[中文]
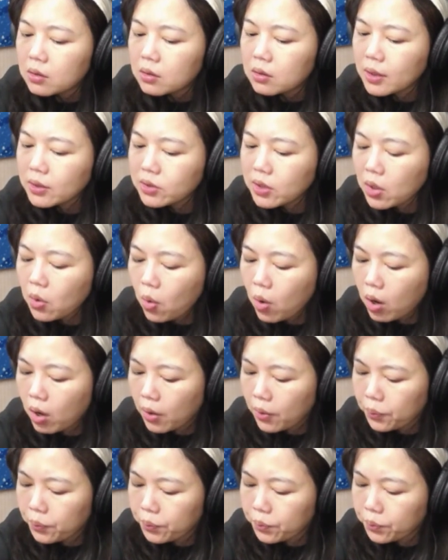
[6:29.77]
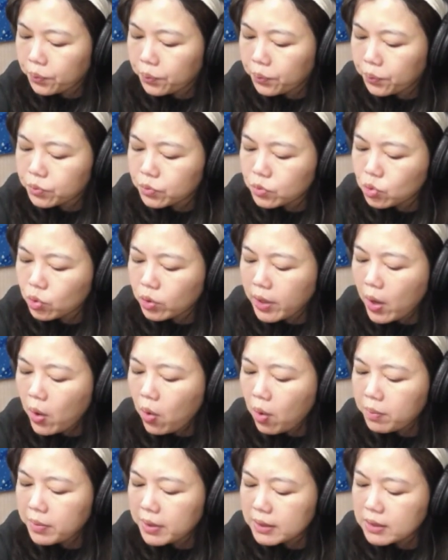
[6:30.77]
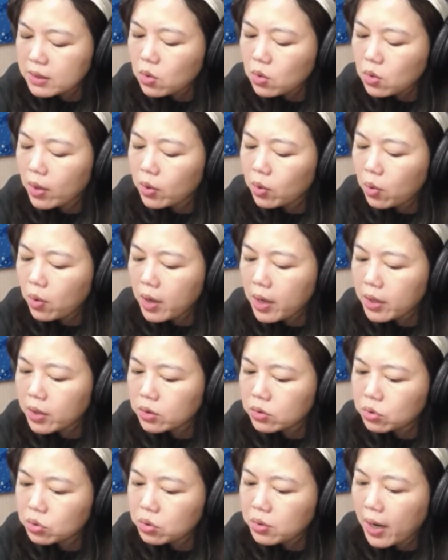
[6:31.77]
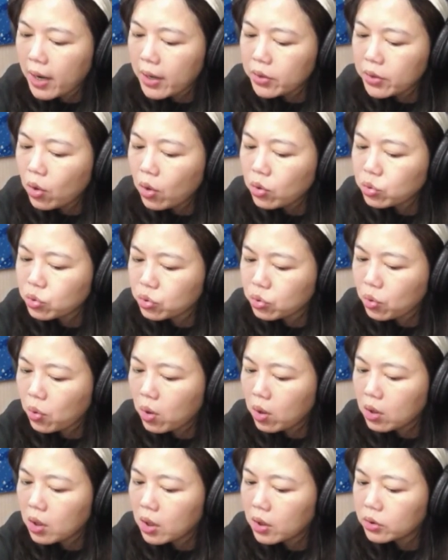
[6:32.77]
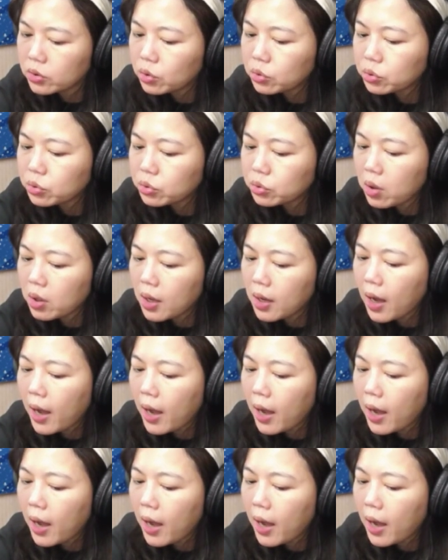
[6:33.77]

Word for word: 那结果昨天我们的金管会居然又说了又说了，